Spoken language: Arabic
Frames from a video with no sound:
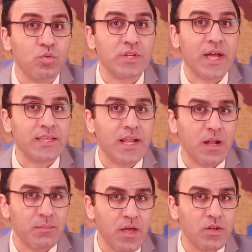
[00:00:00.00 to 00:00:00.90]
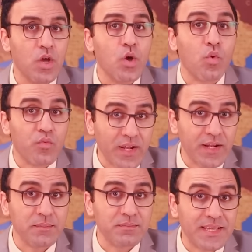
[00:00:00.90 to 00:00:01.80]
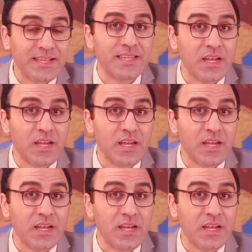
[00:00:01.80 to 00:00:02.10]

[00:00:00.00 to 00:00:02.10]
ومنتجات الألبان وفعلا ابتدت